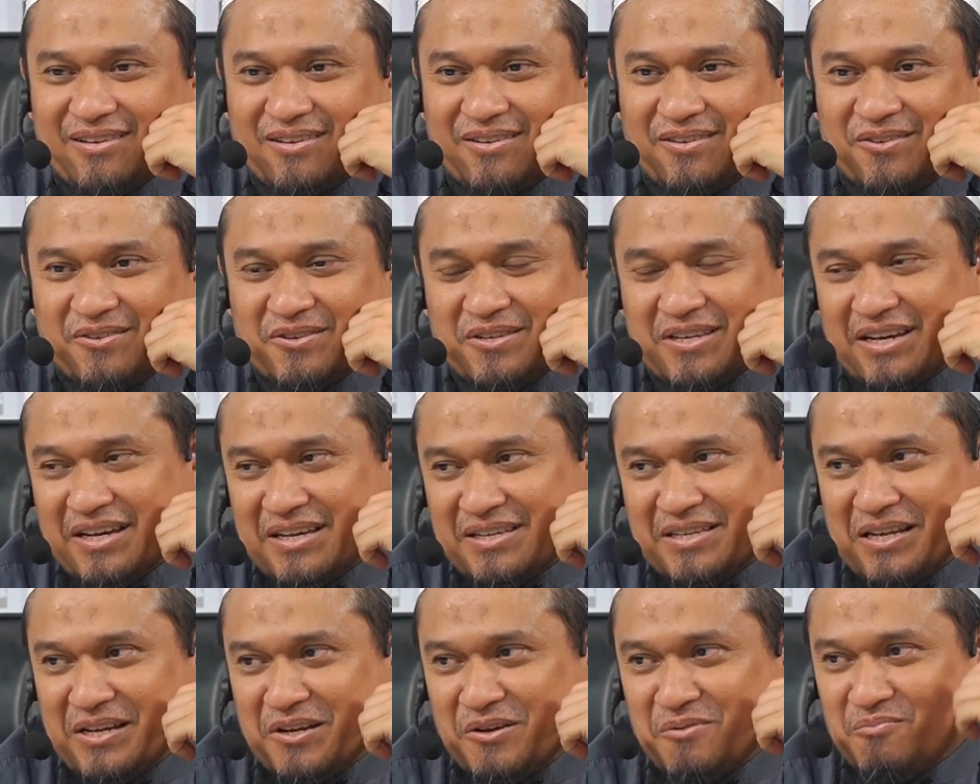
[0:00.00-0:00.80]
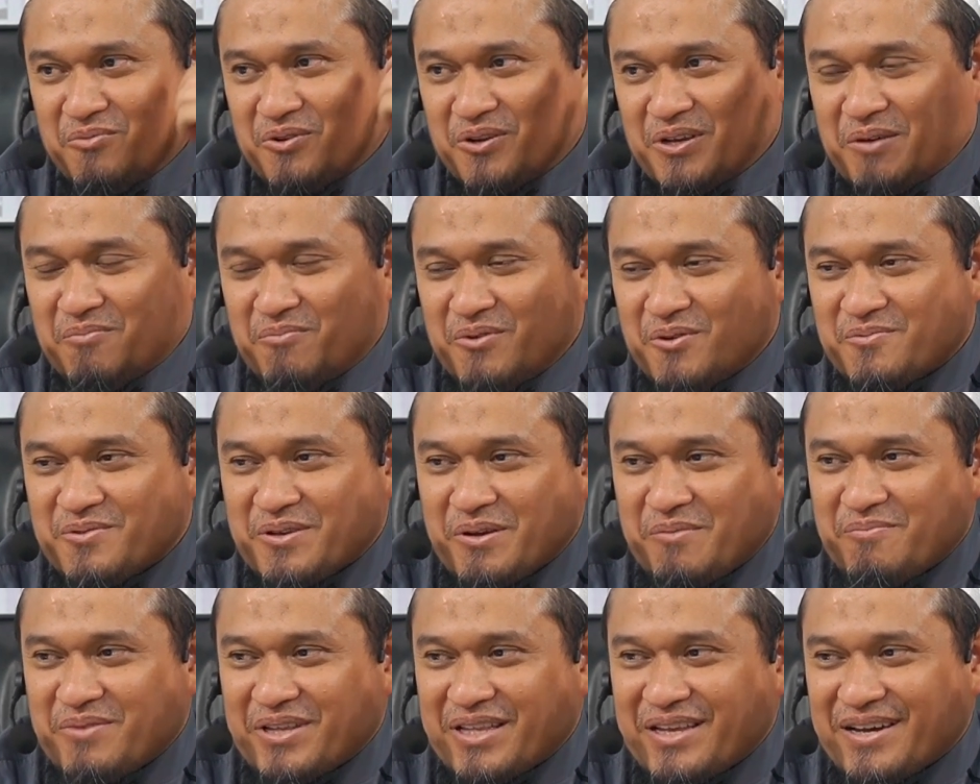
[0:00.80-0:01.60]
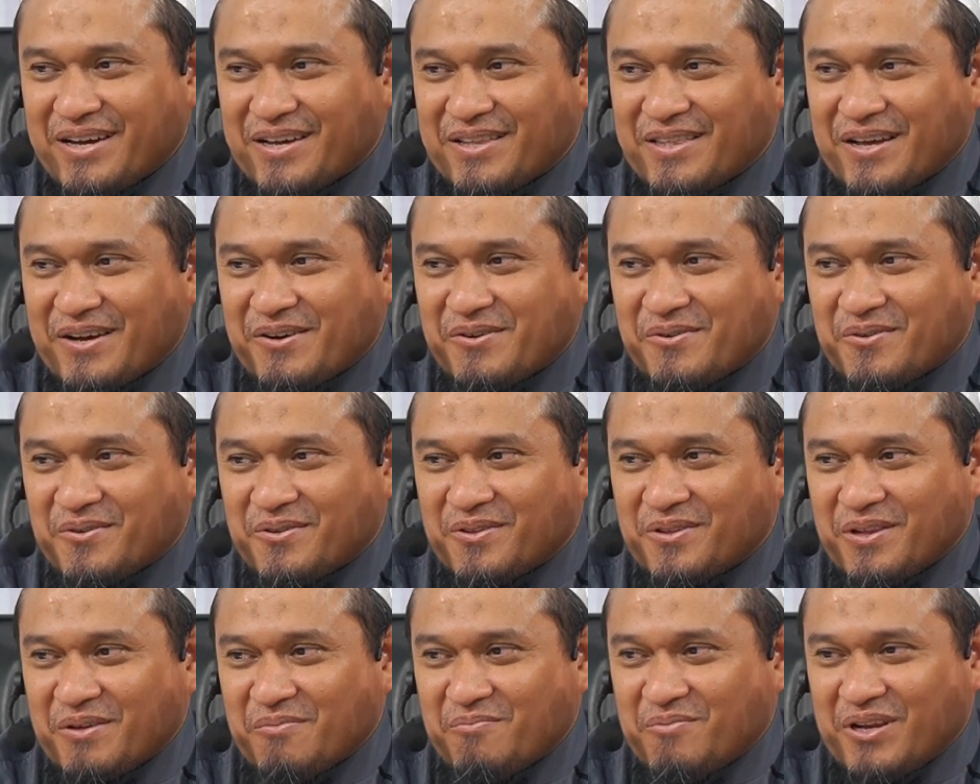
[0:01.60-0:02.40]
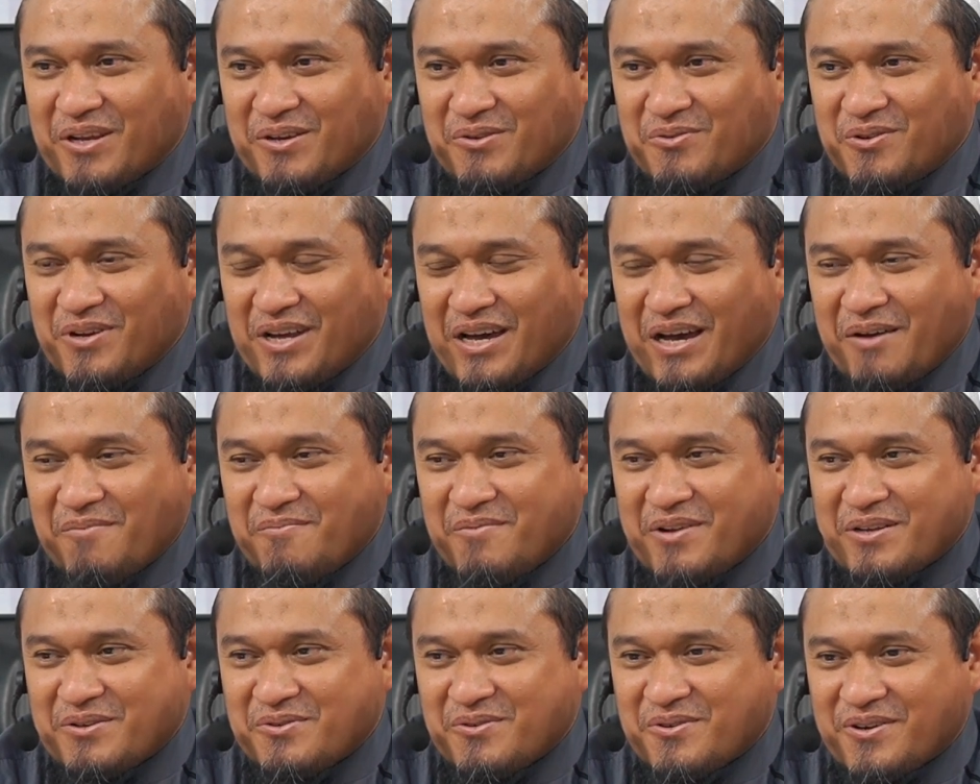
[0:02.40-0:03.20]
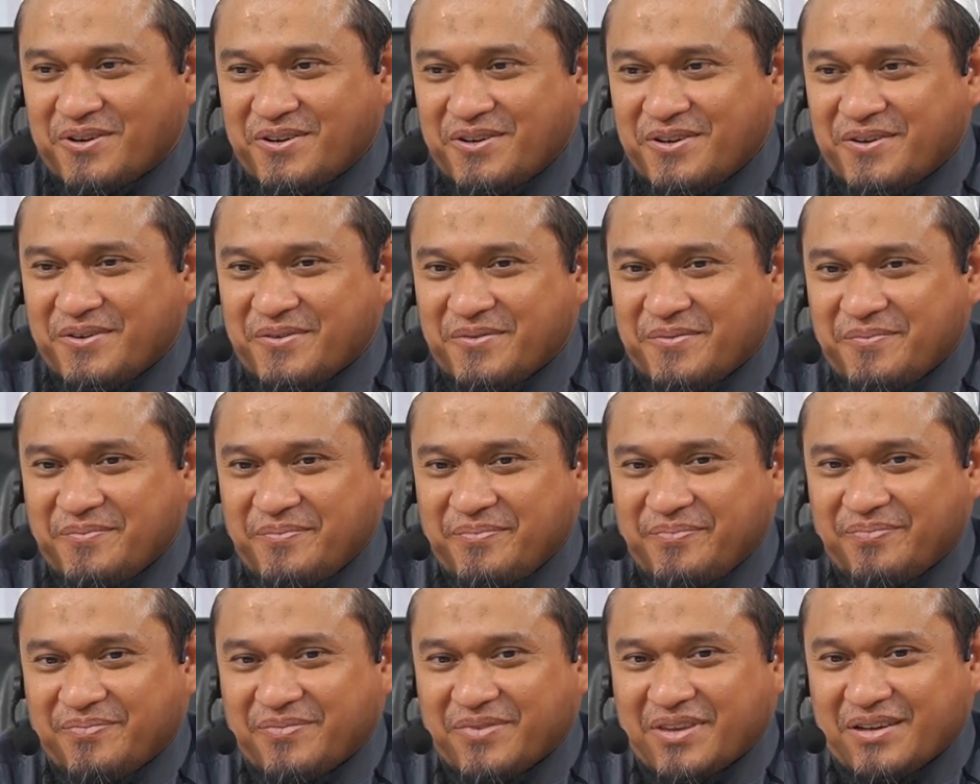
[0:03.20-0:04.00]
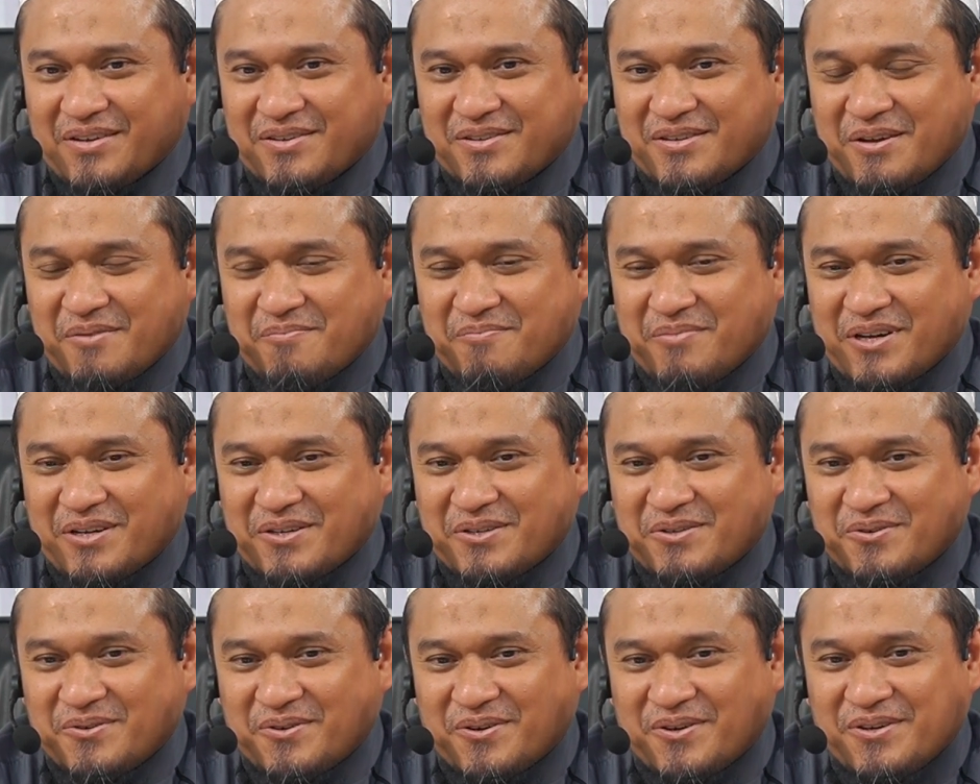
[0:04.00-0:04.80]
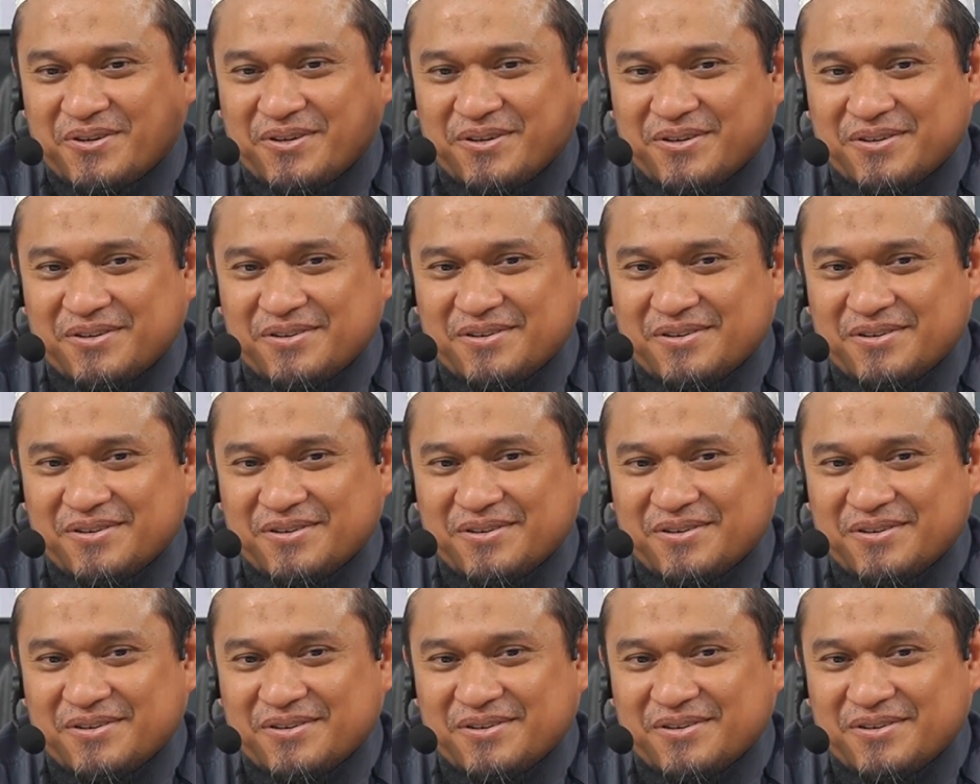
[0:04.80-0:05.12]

Kalau saya nggak salah umurnya belum sampai tiga tahun, tapi dia sudah hafal surah sampai ke surah